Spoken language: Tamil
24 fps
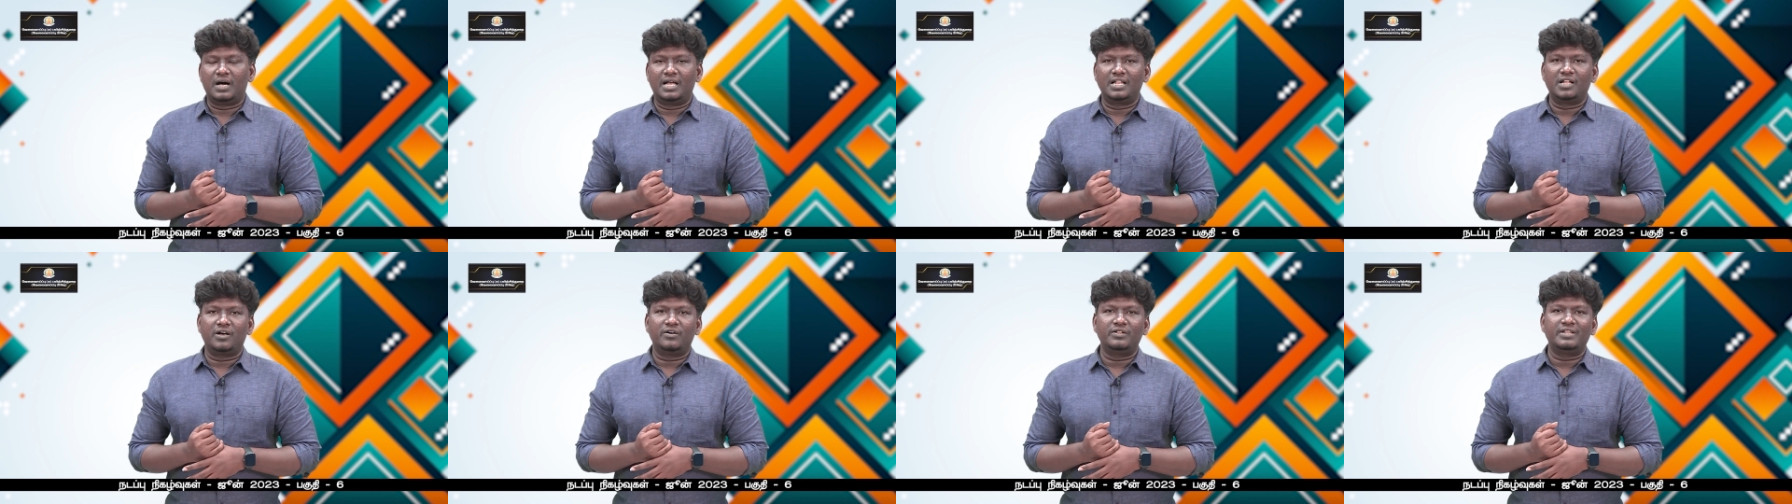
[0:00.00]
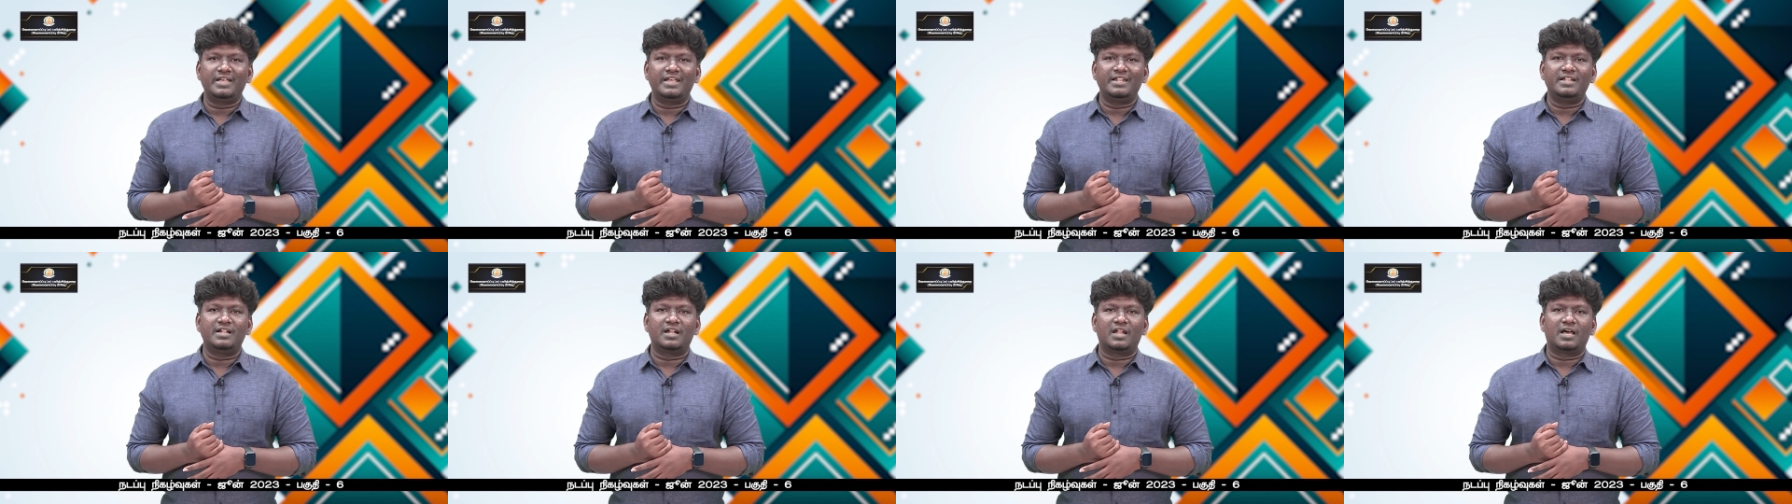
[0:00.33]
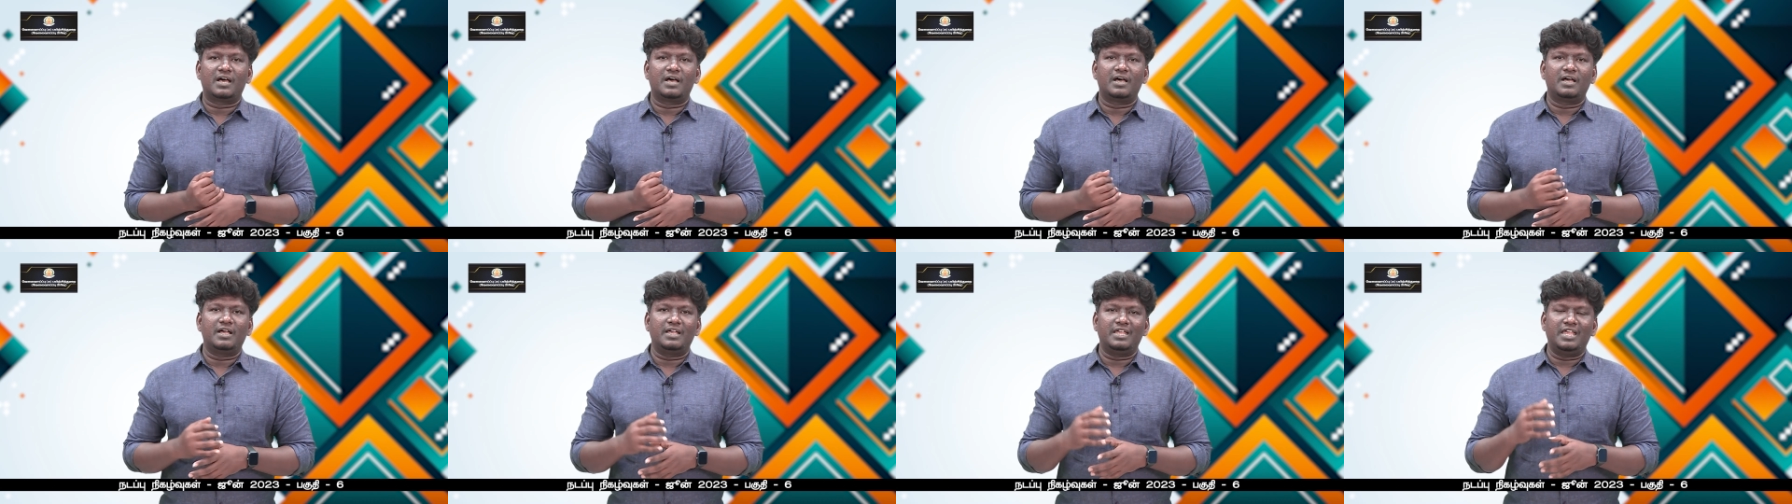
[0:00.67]
அதாவது
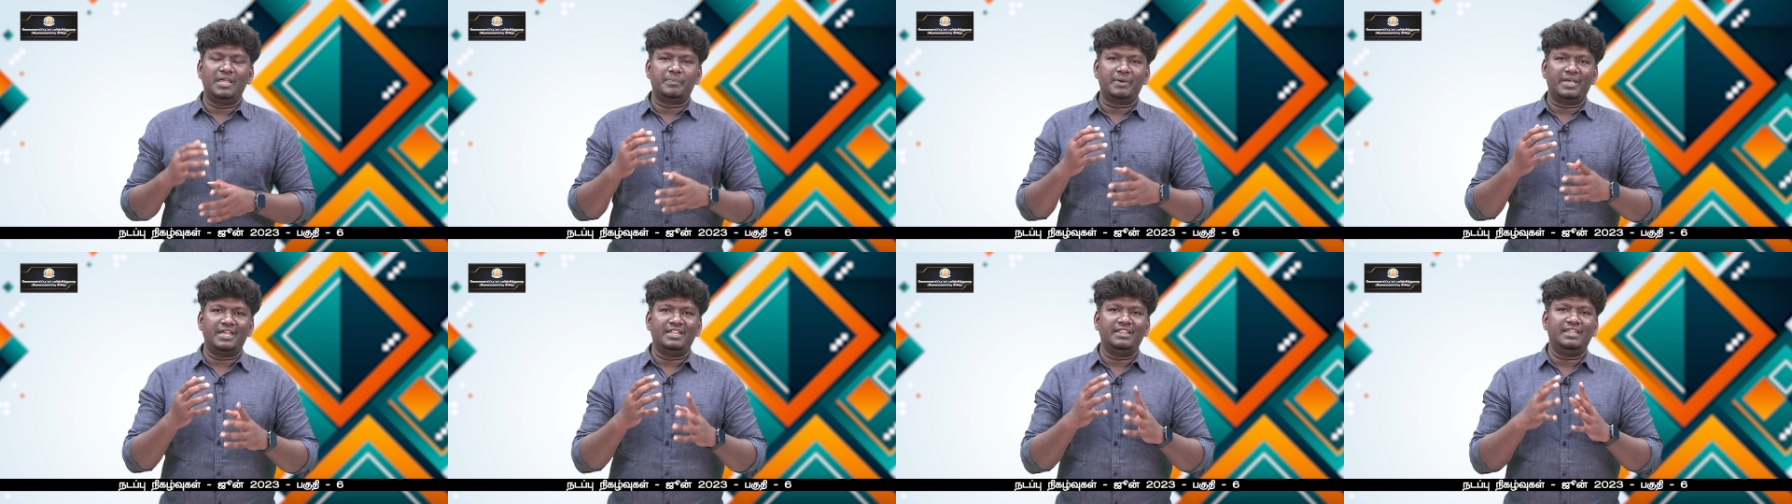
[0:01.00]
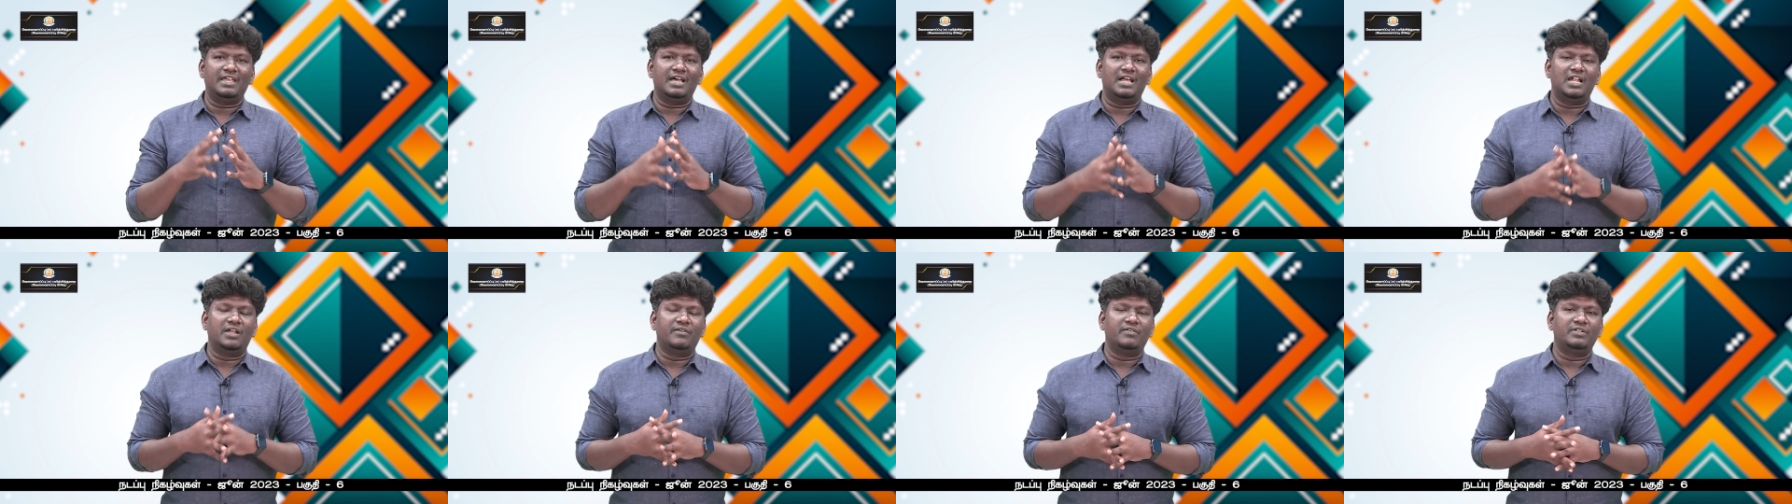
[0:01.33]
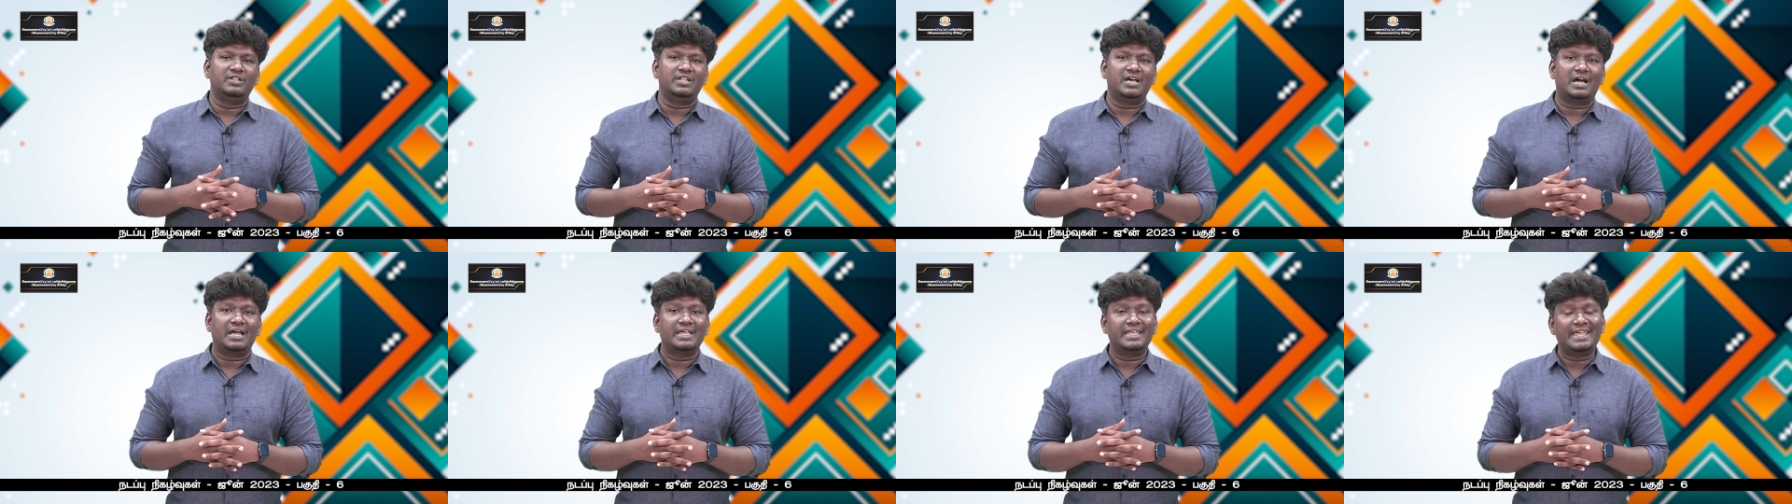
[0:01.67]
என்னென்னா இப்போ இந்தியாவில்
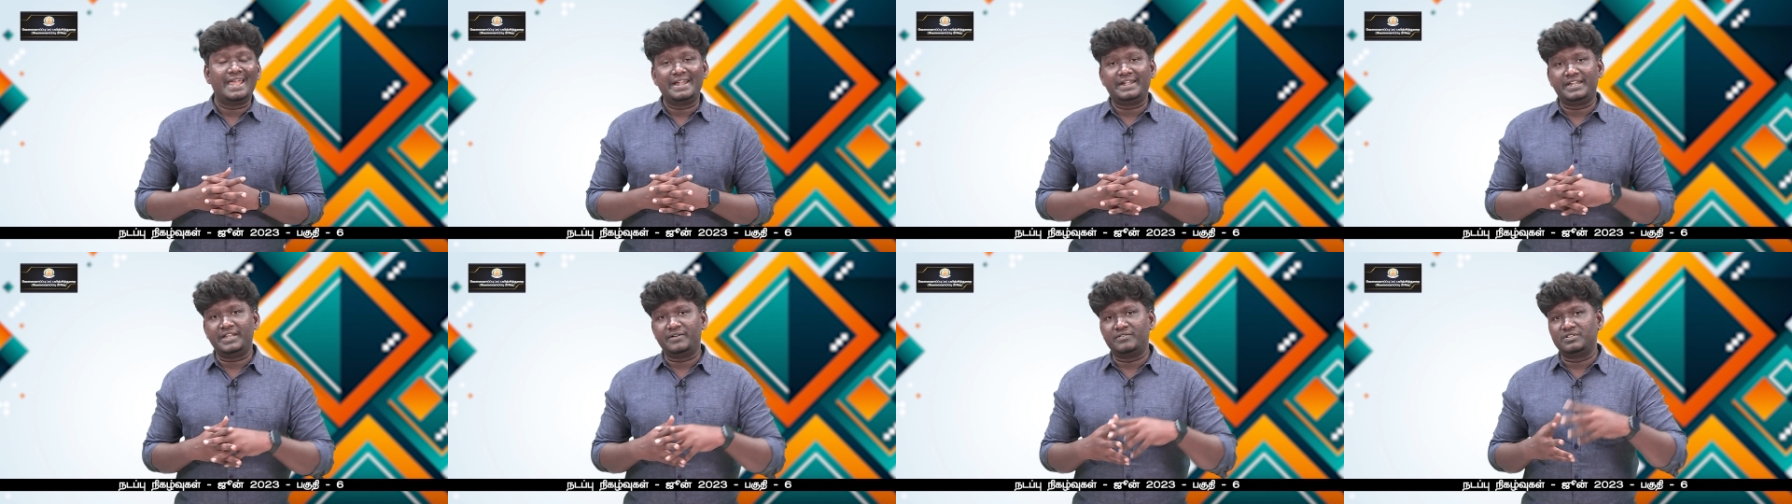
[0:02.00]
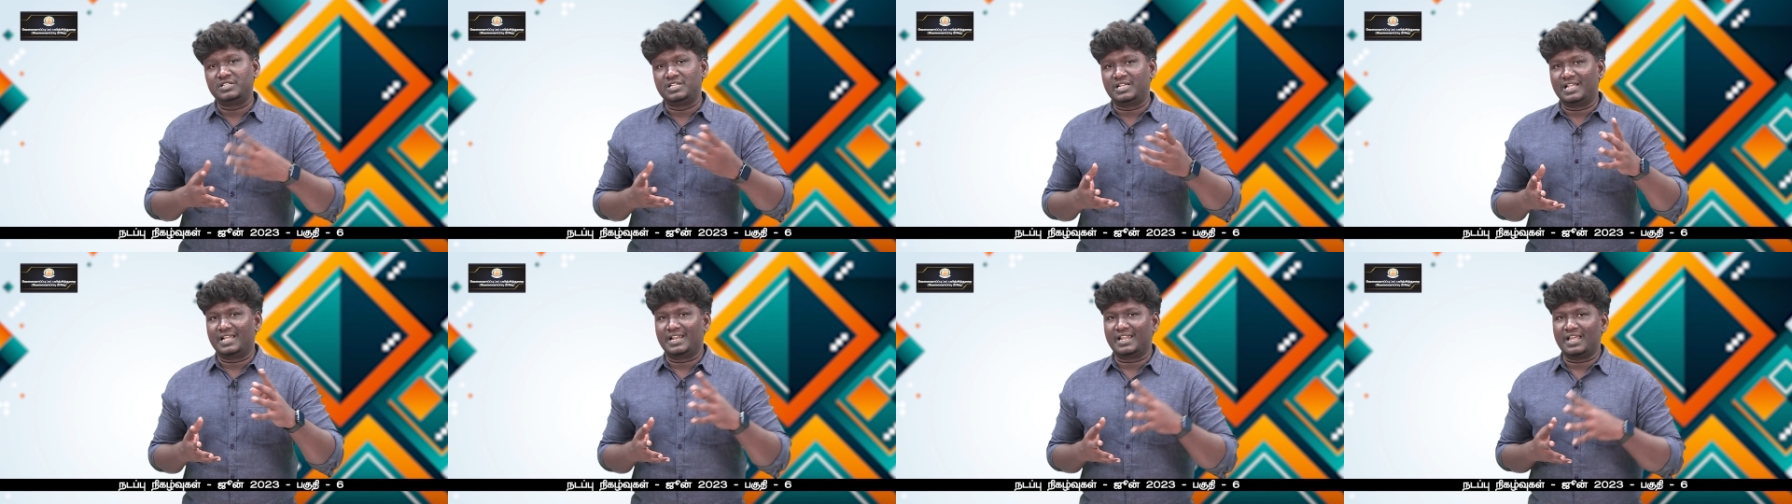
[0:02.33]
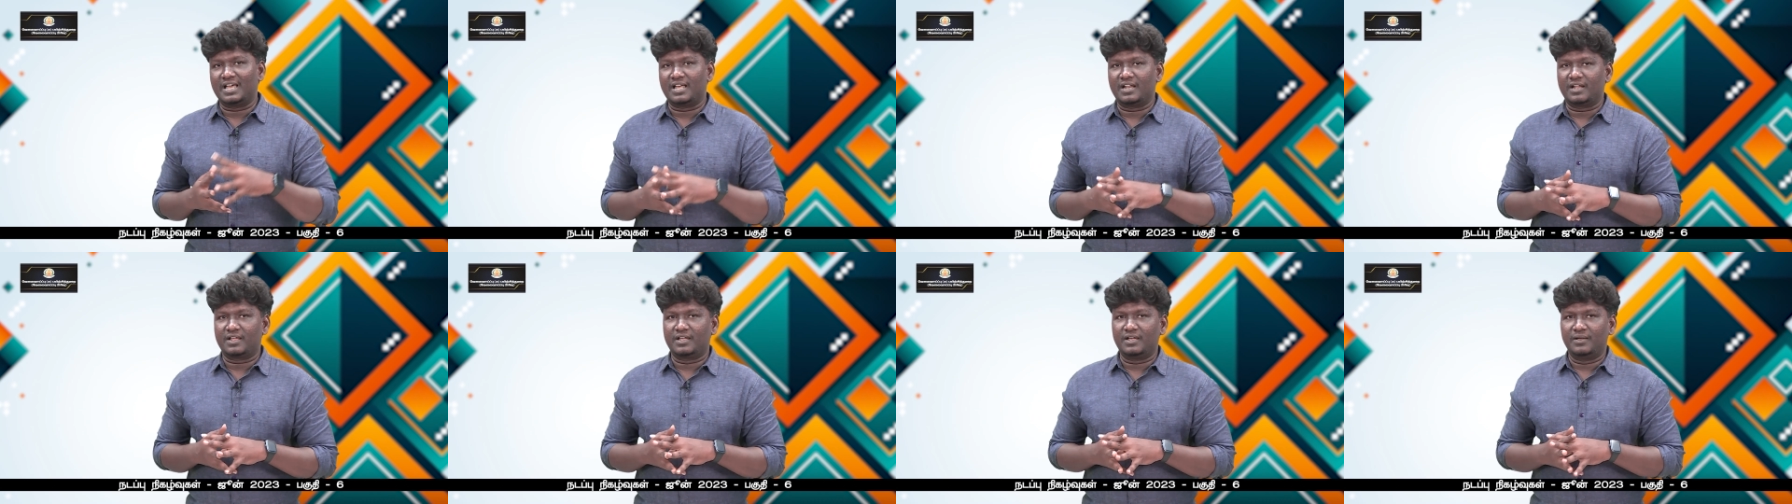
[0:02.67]
வந்து ஐஐடி வந்து
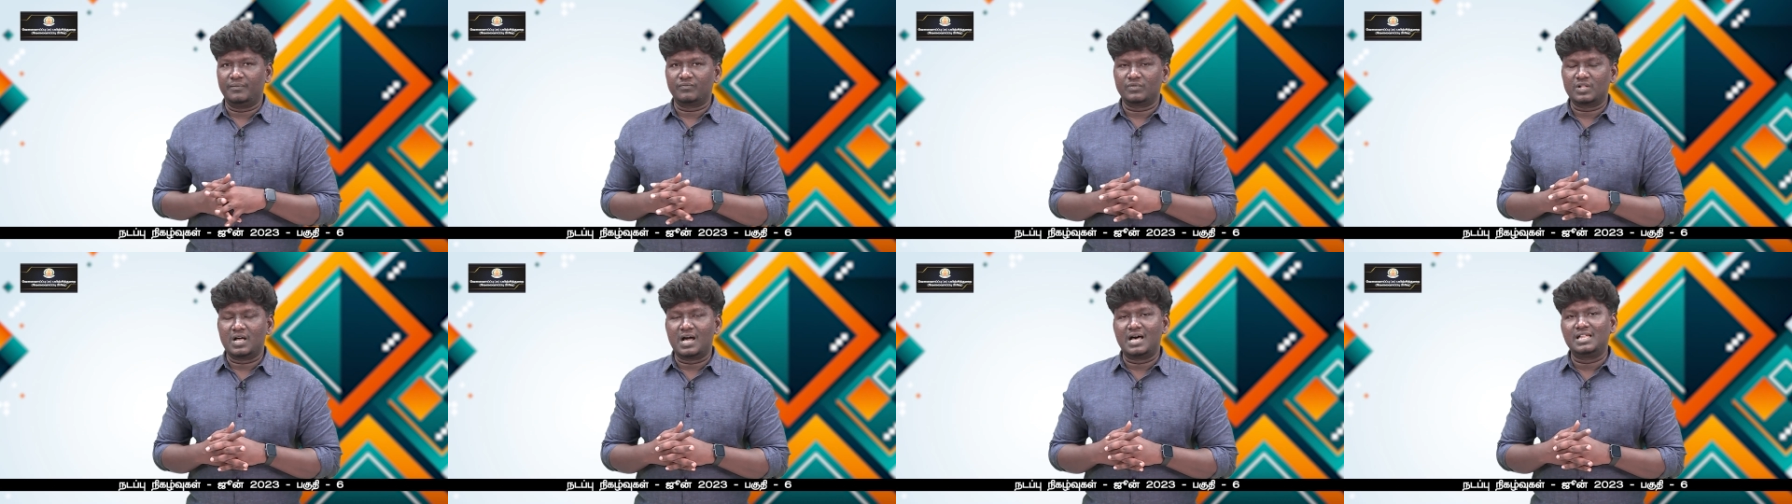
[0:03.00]
நிறையா இருக்குது